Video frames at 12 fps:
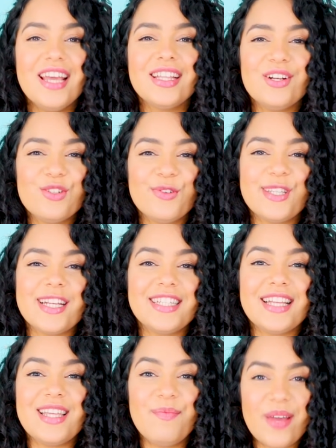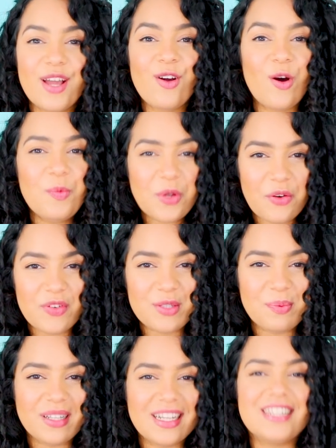Então, se você quiser saber como que eu
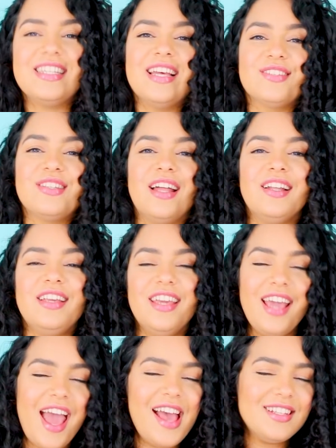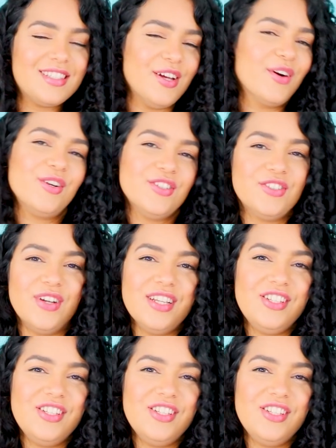fiz para ter esse resultado aqui, é só continuar